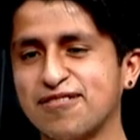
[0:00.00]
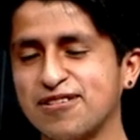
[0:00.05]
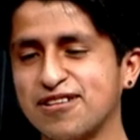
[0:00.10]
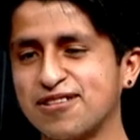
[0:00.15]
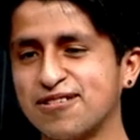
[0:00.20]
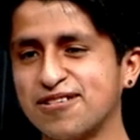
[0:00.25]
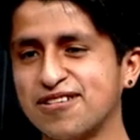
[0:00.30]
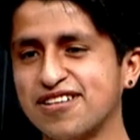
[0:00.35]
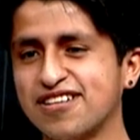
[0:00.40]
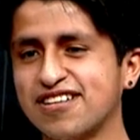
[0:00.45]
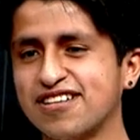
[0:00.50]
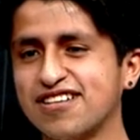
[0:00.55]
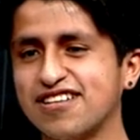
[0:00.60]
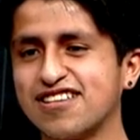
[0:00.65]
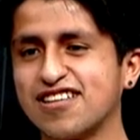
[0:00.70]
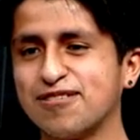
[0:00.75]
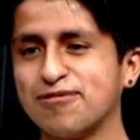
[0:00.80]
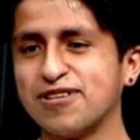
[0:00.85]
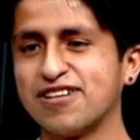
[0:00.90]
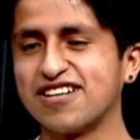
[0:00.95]
victoria y
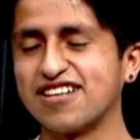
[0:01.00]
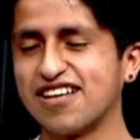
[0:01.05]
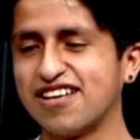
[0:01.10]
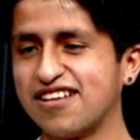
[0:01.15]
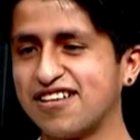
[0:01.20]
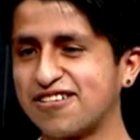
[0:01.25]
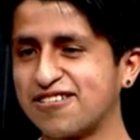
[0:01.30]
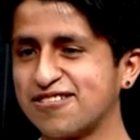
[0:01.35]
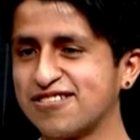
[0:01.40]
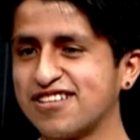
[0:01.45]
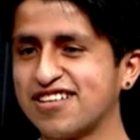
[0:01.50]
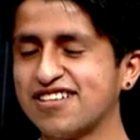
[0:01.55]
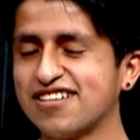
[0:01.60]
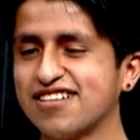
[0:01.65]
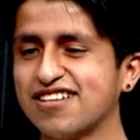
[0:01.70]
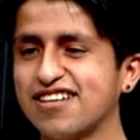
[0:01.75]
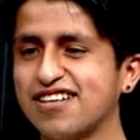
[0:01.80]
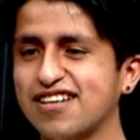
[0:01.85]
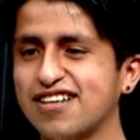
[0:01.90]
también cada derrota.